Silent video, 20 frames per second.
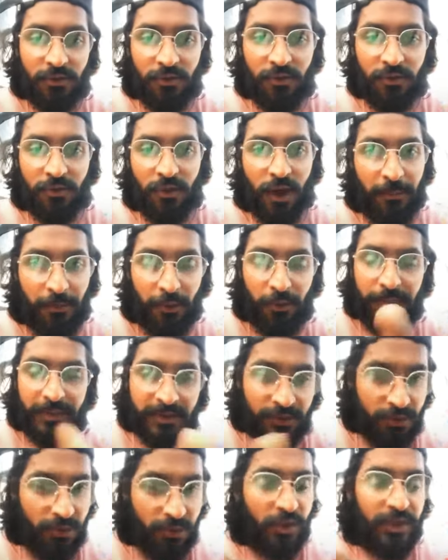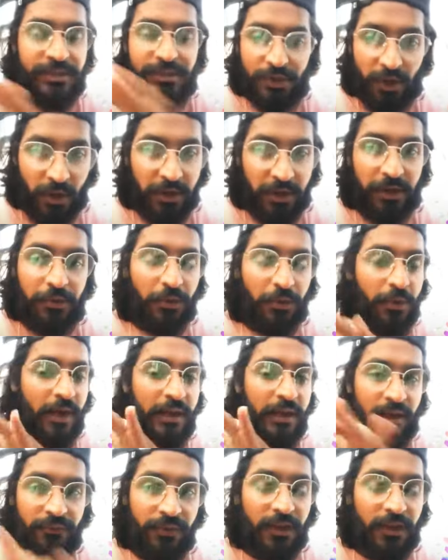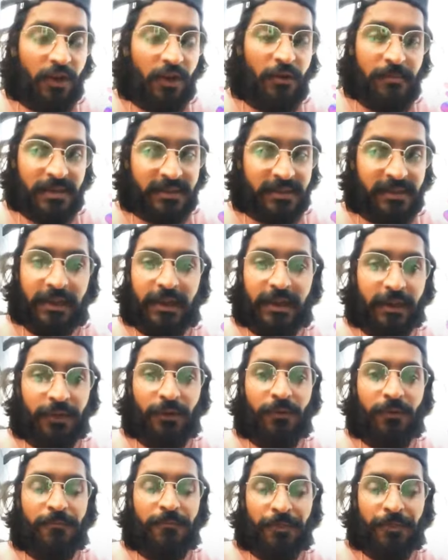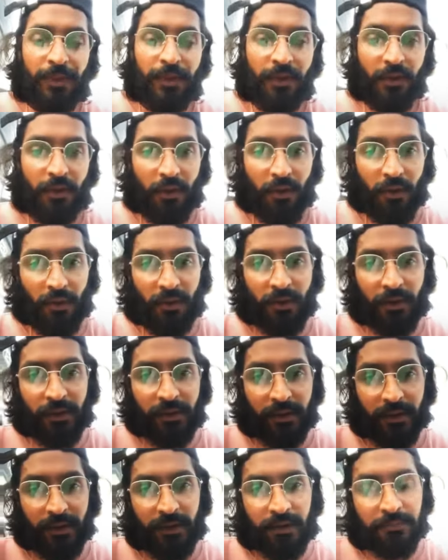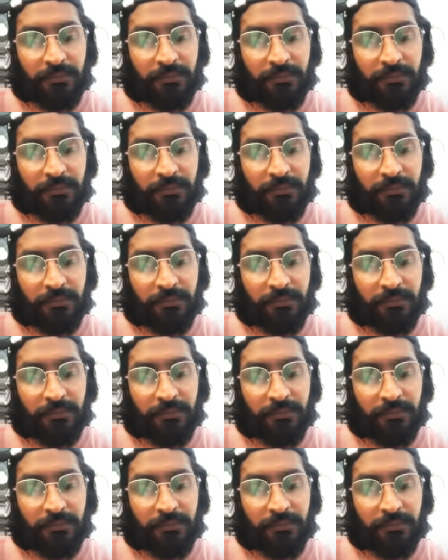सो so, आप लोग भी सुनो एन्जॉय करो गाने फैलाओ मज़े करो और